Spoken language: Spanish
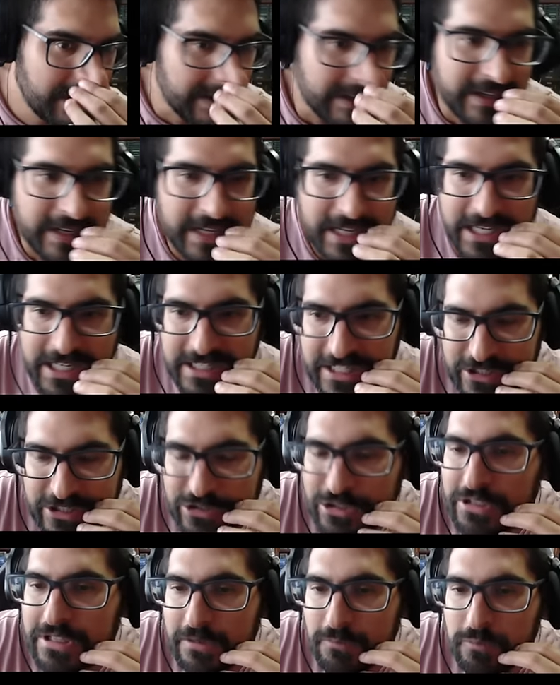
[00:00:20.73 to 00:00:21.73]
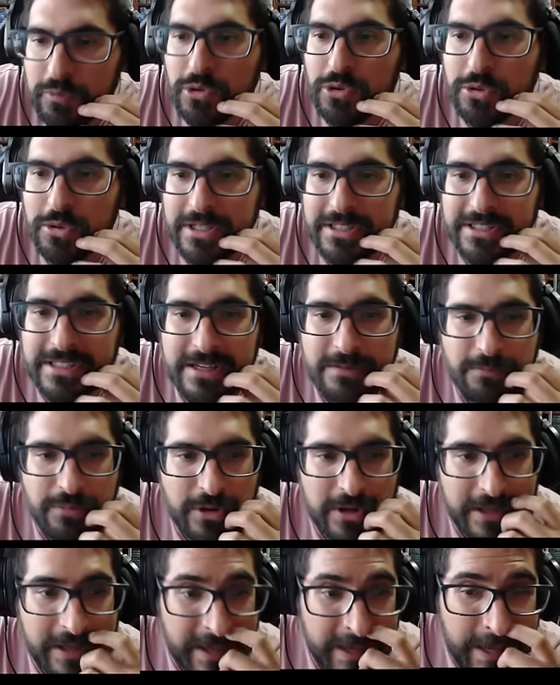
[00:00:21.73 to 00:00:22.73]
eh, de Sonic.exe
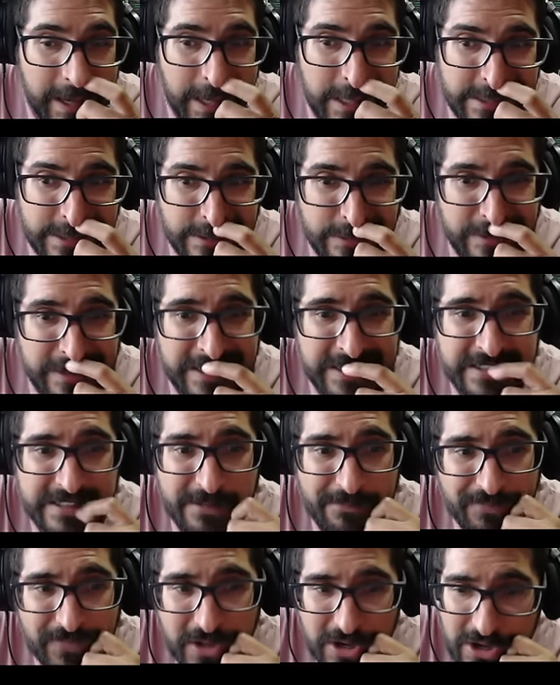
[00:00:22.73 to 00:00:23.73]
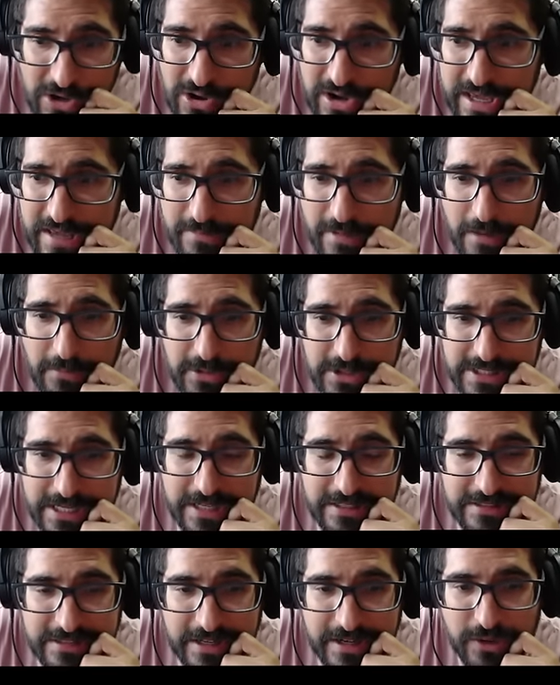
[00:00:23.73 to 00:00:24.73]
porque eso es lo que vamos a
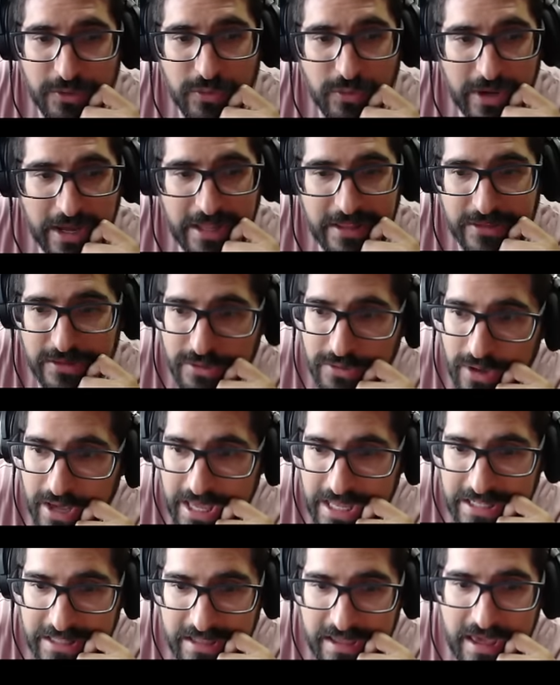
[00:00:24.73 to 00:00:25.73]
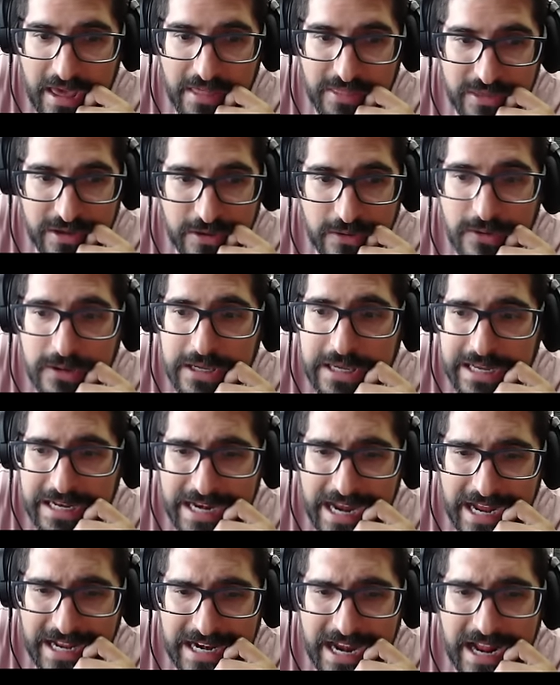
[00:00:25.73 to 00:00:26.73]
estar jugando el día de hoy,
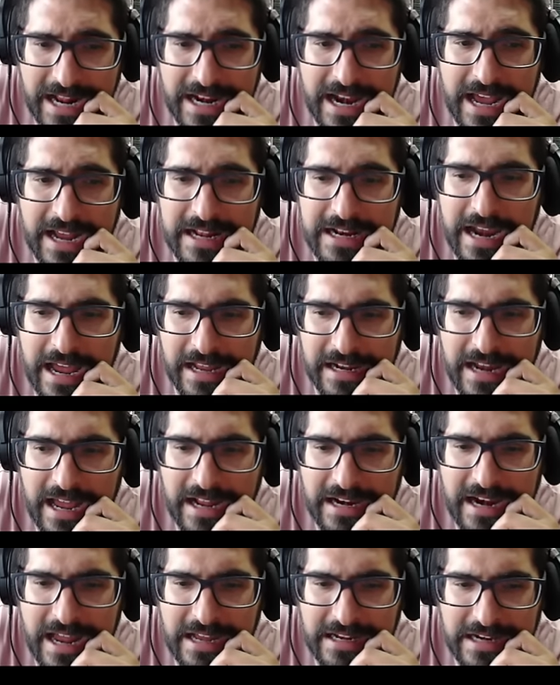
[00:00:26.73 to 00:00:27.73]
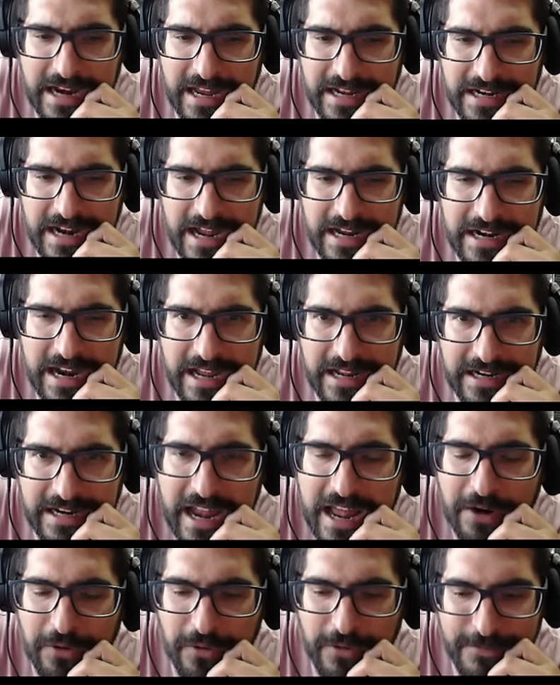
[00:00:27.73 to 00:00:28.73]
clac clac clac clac clac clac clac clac
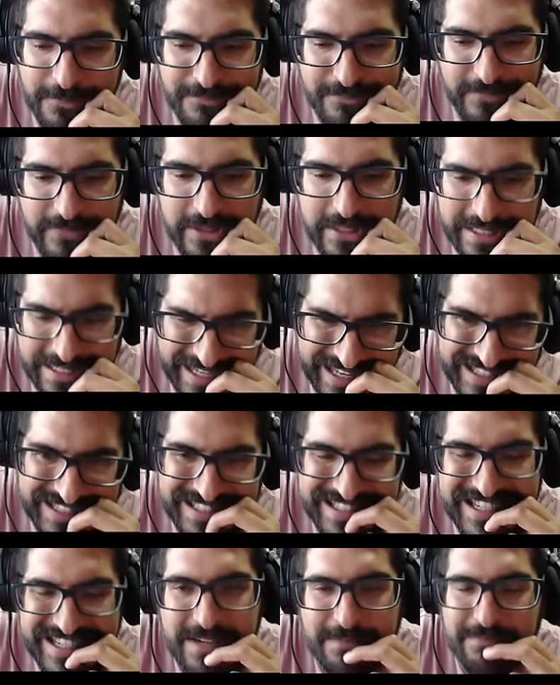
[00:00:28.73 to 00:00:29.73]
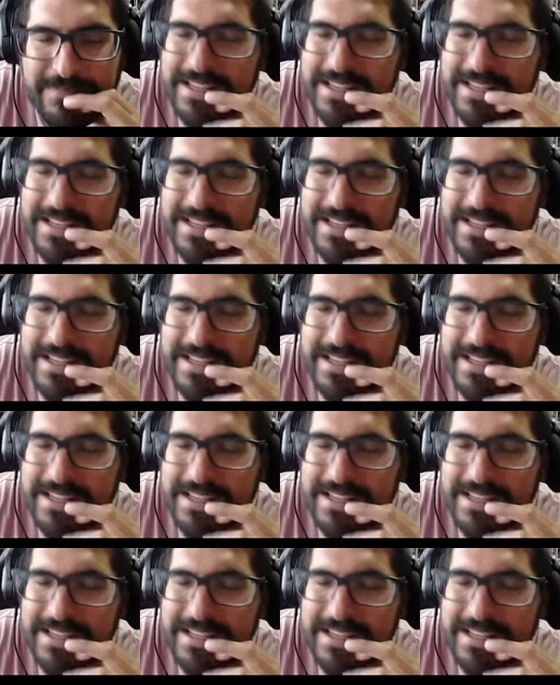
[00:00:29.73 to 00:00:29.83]
claro que sí,